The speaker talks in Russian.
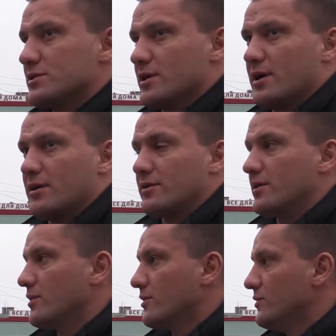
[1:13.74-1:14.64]
За
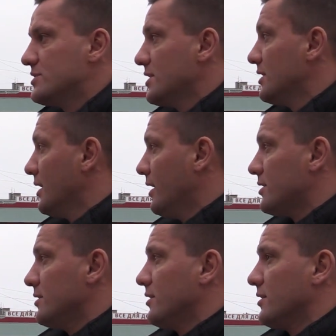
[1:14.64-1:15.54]

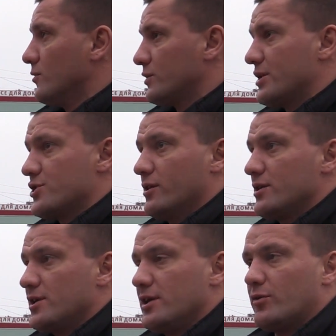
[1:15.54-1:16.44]
весенний-летний, вот начало
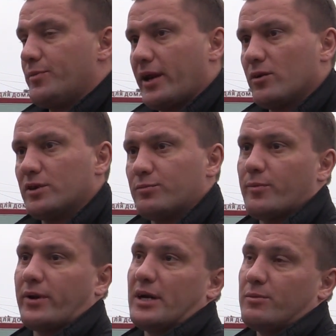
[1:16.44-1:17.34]
осеннего периода
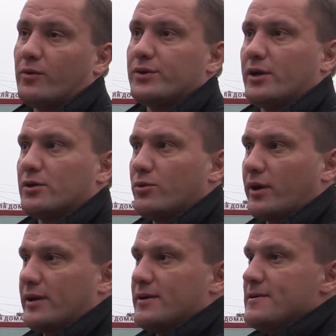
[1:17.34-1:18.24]
по придомовой
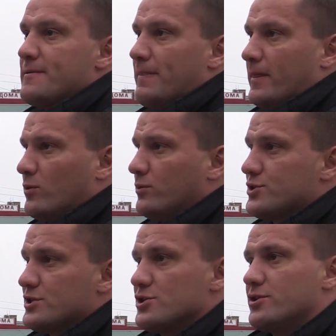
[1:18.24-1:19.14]
территории, ну,
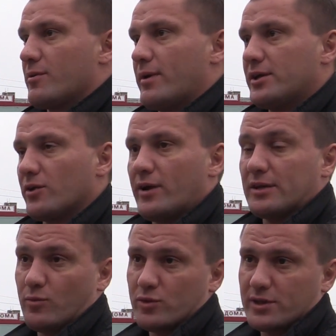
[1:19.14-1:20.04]
частично ремонтировали
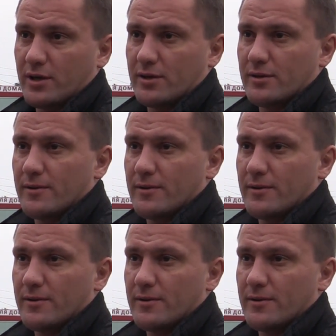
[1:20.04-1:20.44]
отмостки,